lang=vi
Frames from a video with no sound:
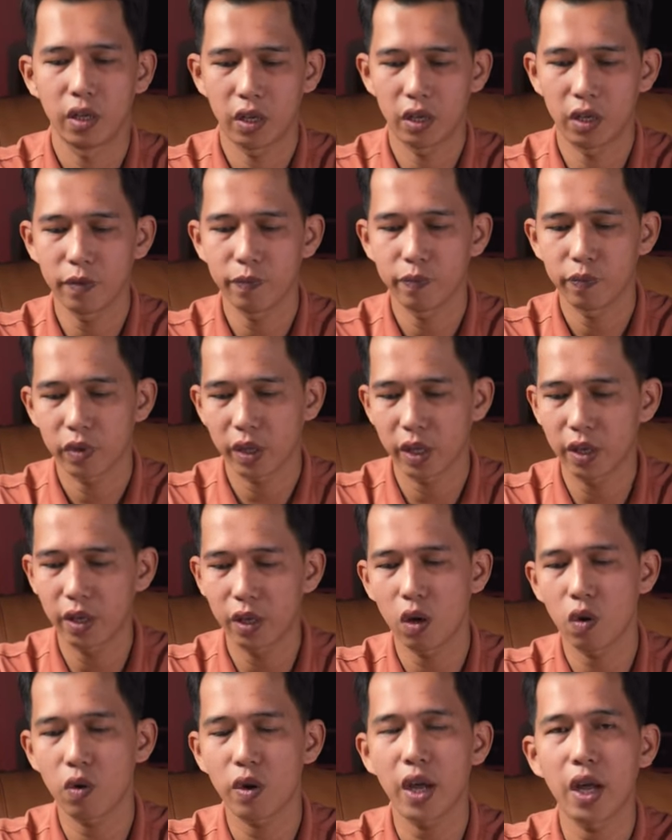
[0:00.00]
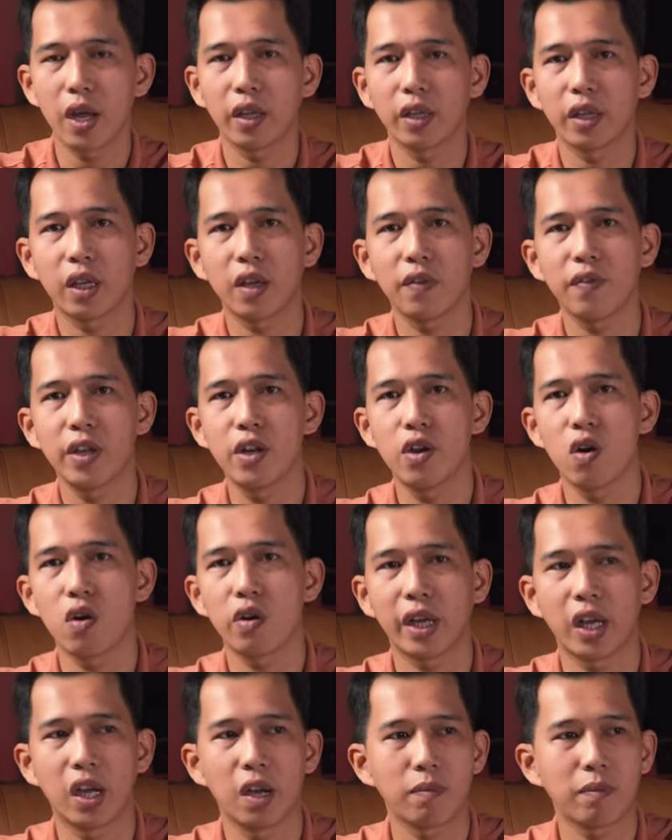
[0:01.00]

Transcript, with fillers: đó. thì ok thì cái video ngày